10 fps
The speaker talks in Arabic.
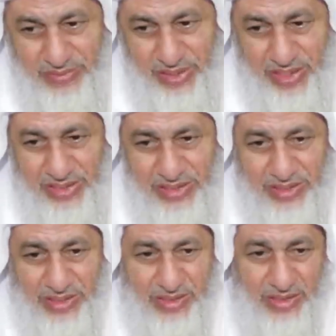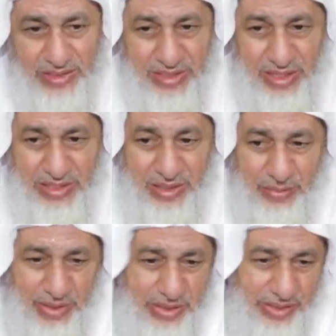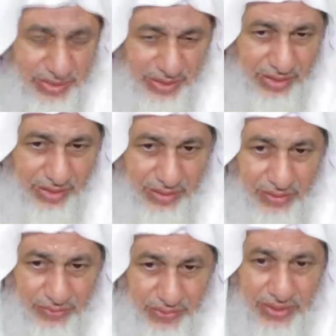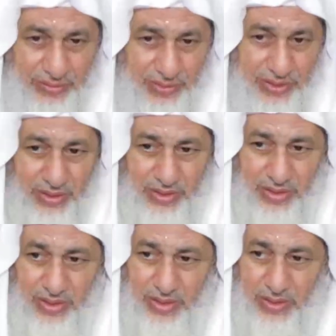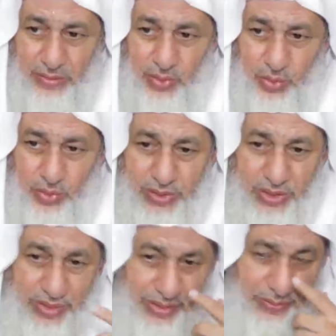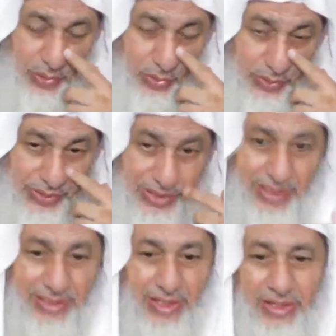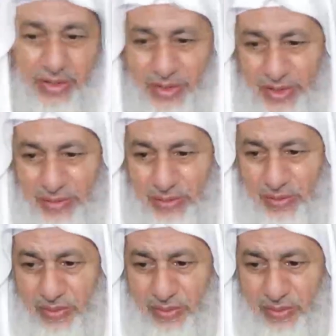تعني قد تعني أمرين عند فهميها بدون إحرام بدون نية الإحرام